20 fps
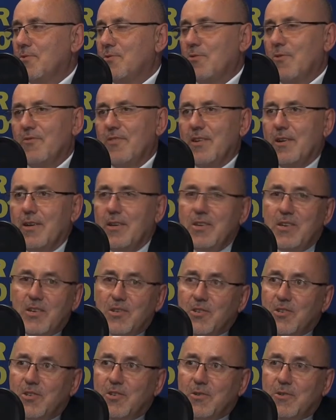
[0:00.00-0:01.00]
Człowiek
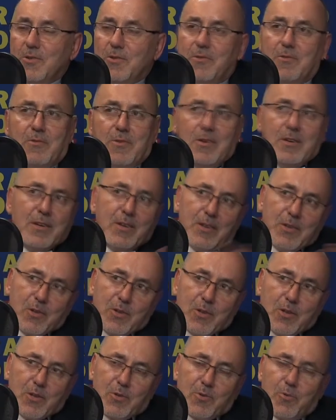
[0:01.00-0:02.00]
jeździ
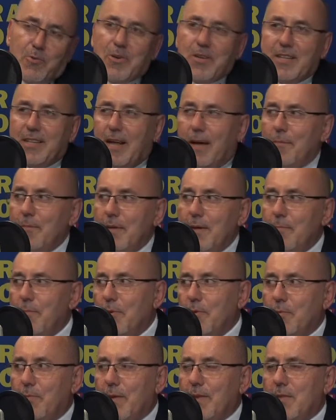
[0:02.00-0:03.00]
tu i tam i
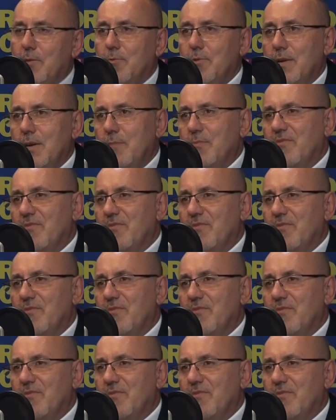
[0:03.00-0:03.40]
podpatruję.